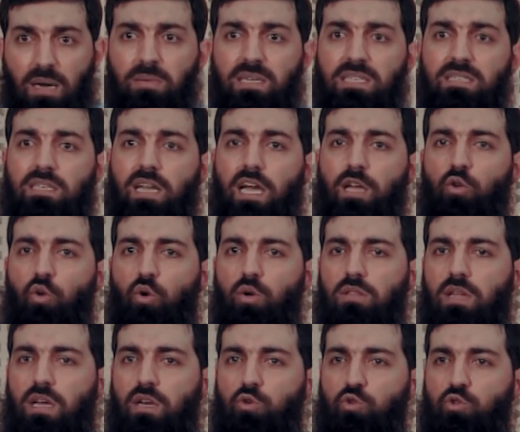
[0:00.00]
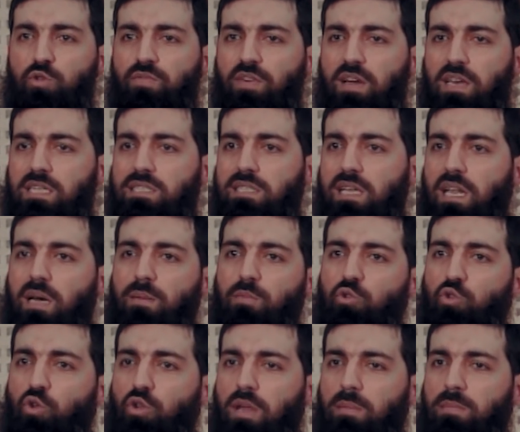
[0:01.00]
Tabi İsrail oğulları Yusuf
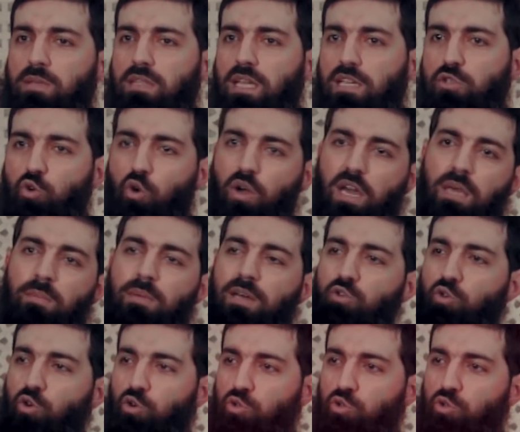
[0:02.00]
Aleyhisselam'ın döneminde çok kıymet